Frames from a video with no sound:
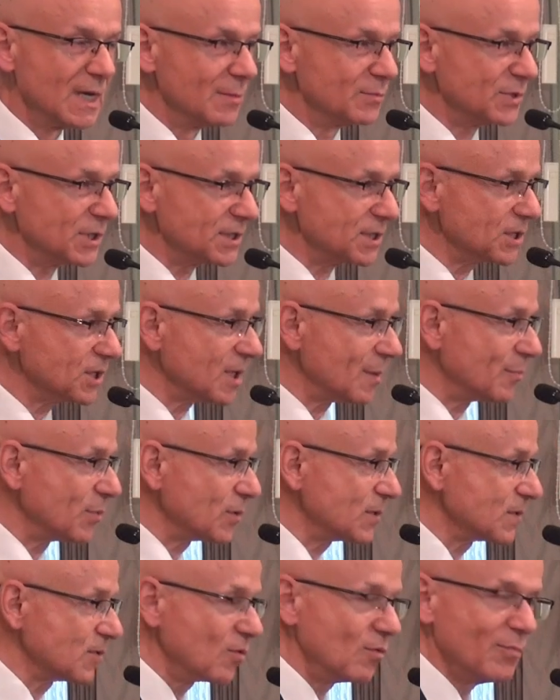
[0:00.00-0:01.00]
Przecież
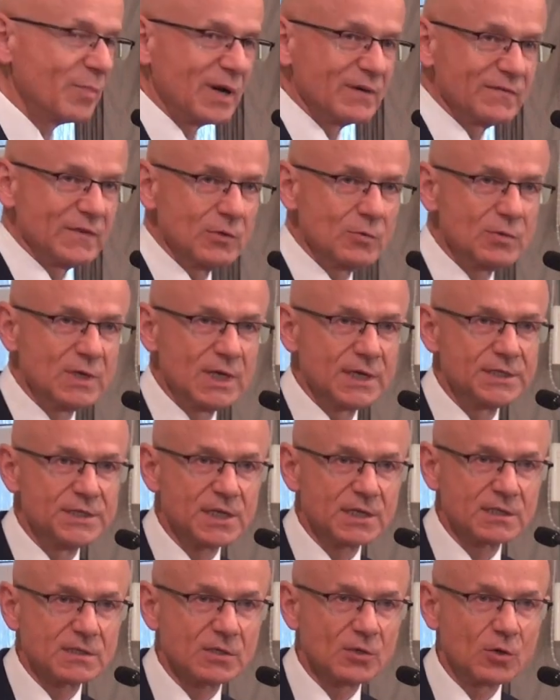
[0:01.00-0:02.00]
apostoł Paweł
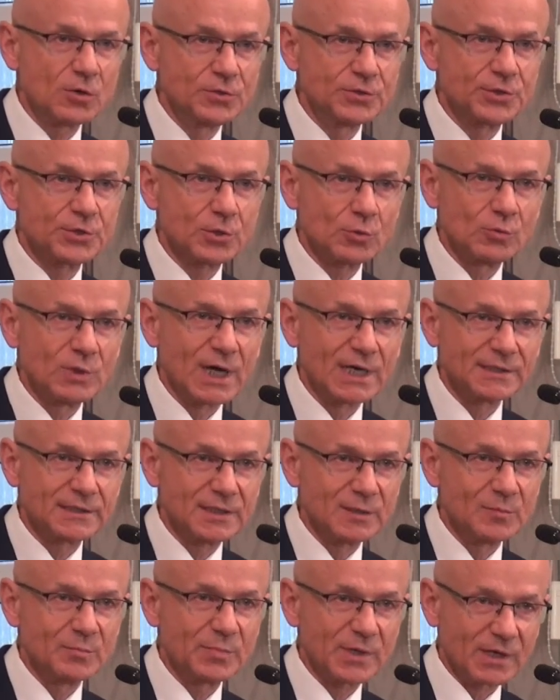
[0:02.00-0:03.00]
nie skończył na
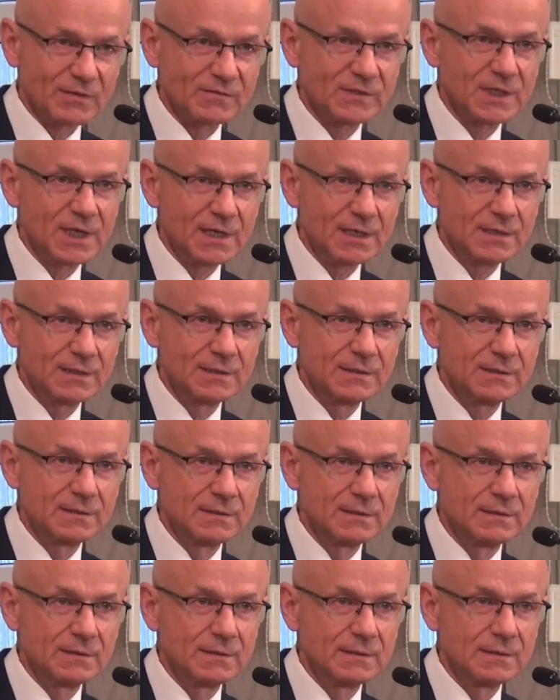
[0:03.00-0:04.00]
tym, prawda?
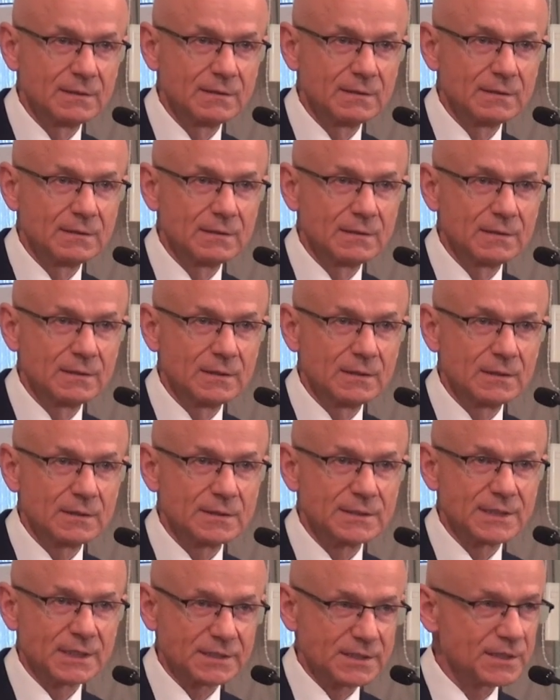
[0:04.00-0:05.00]

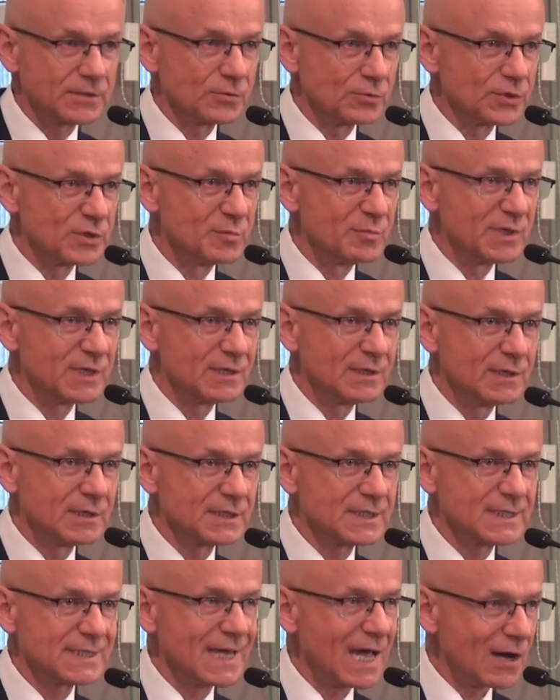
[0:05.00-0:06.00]
Zacytujmy
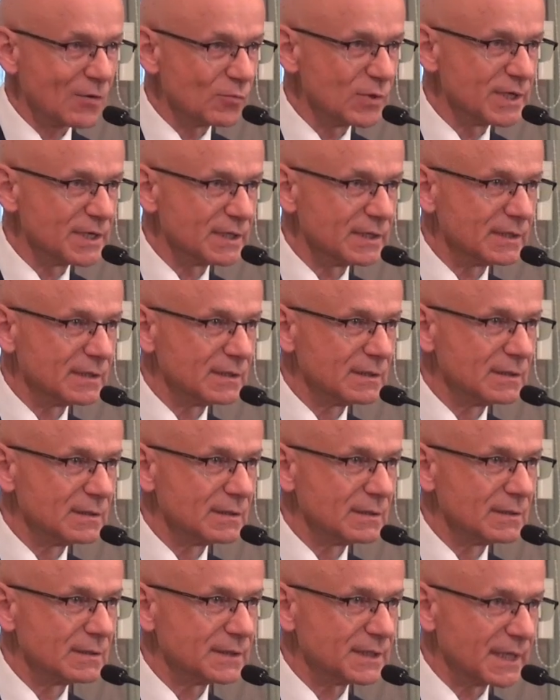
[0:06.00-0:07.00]
cały
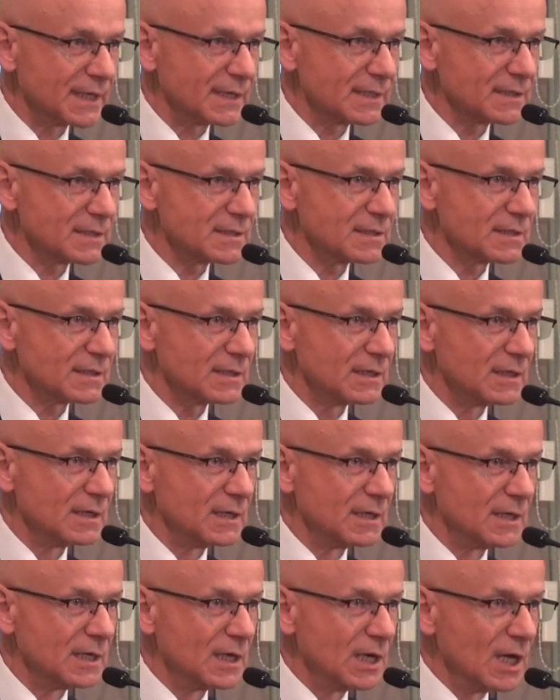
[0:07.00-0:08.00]
tekst.
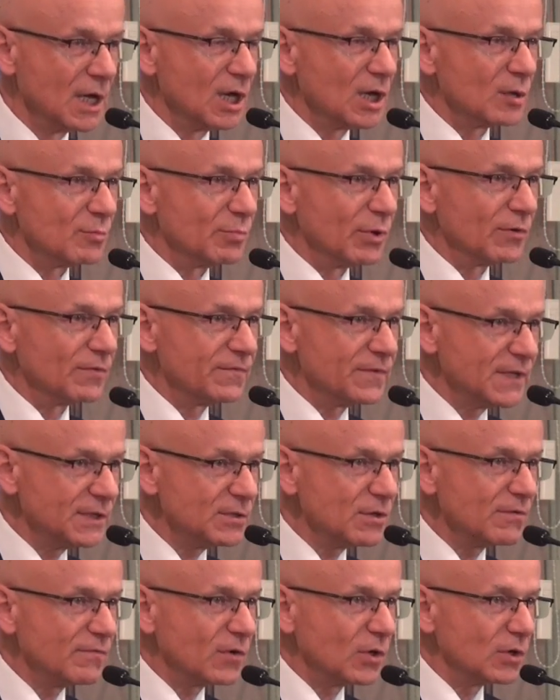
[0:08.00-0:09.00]
Bo wy
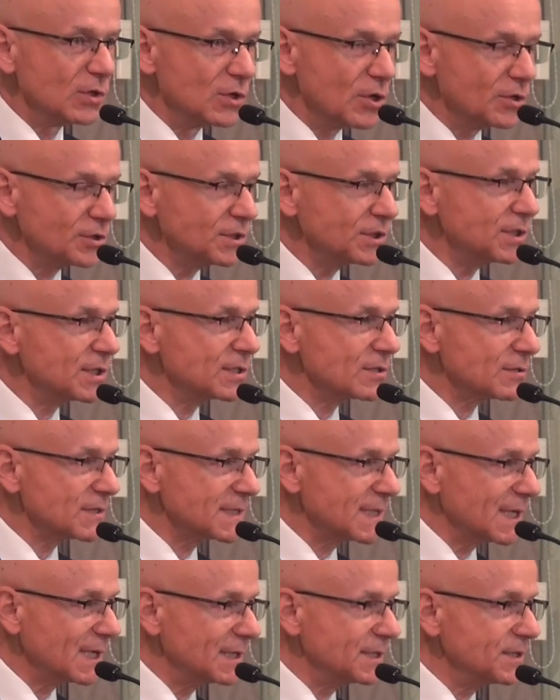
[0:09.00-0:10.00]
do wolności
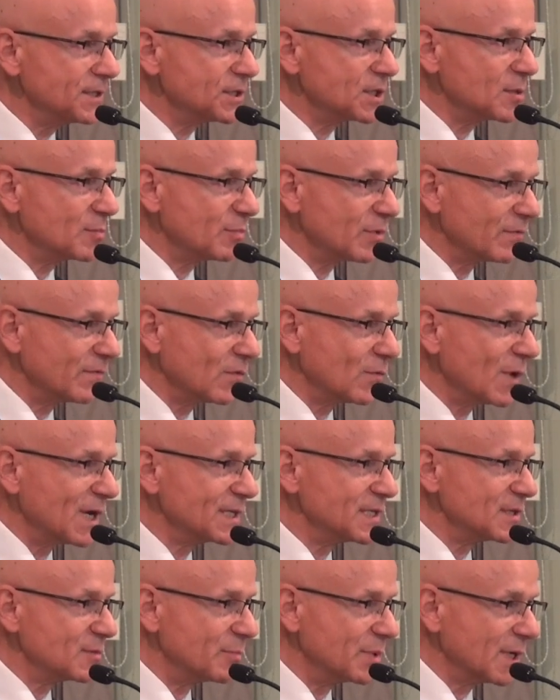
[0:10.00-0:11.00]
zostaliście
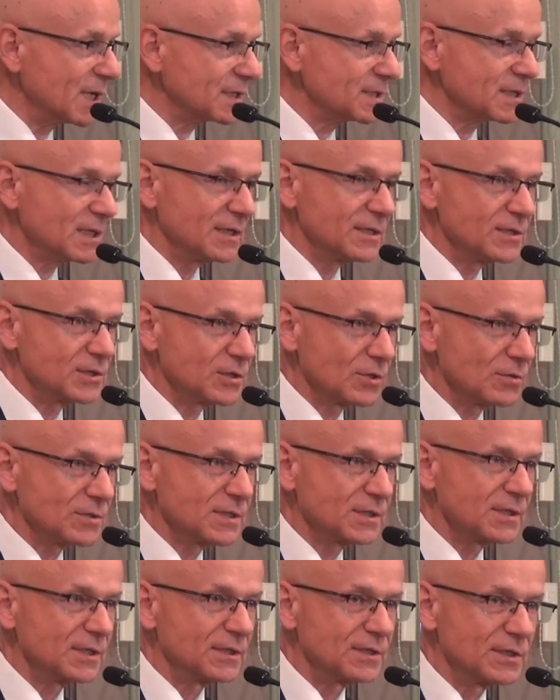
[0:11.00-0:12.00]
powołani bracia i siostry